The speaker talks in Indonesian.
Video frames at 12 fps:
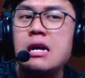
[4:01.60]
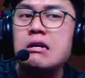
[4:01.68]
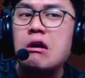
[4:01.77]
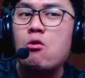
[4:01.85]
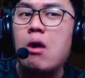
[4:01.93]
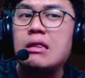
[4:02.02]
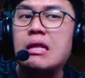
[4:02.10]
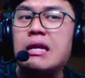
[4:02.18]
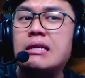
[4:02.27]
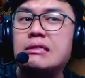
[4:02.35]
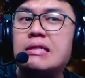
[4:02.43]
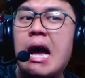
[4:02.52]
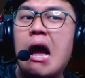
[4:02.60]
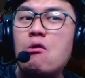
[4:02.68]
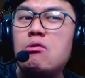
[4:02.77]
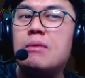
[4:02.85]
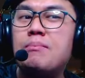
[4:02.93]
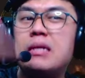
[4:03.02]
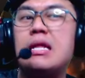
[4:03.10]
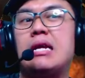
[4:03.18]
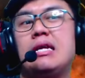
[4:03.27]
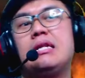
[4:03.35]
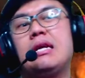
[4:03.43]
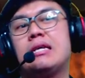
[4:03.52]
kekuatan yang jauh lebih
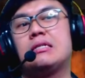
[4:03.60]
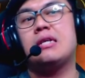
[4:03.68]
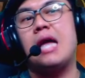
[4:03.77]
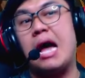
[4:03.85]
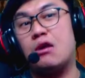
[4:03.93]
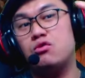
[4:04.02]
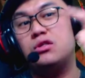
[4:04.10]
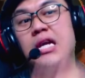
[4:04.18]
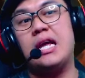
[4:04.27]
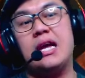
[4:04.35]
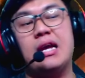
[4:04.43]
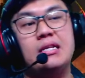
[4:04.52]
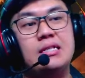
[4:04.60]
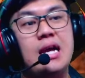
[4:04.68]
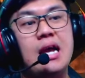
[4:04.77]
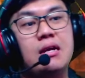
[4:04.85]
dari ini guys. Harusnya ya guys ya.